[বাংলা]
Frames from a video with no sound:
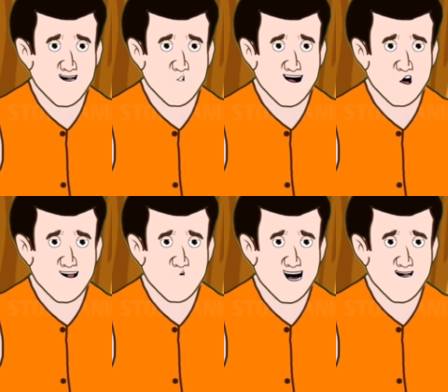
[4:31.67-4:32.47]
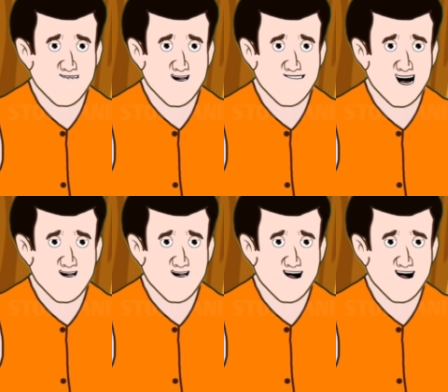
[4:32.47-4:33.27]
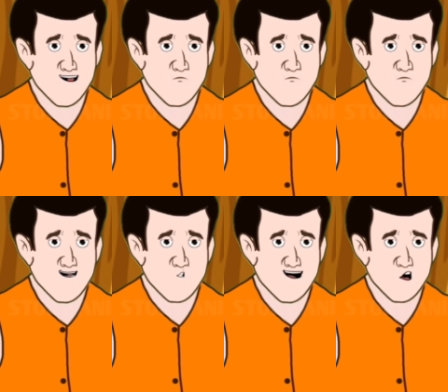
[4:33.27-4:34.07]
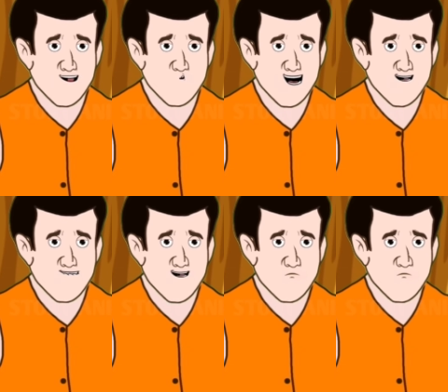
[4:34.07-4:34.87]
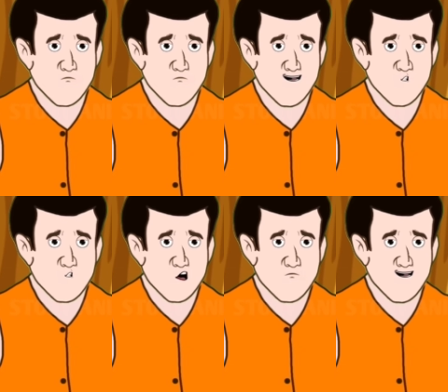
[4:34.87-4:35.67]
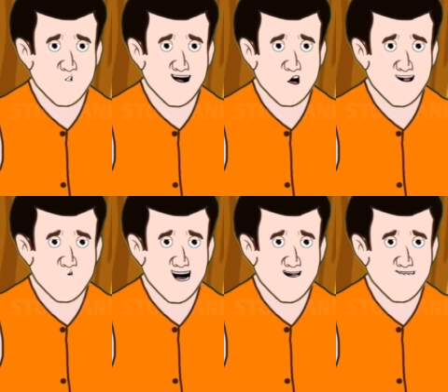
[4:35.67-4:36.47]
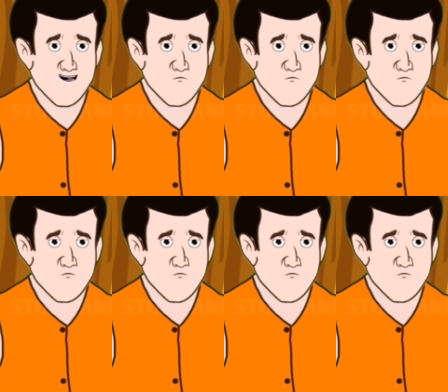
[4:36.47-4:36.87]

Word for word: যে আমাকে জানে মেরে দেবে হে ভগবান আমি কি করব এবার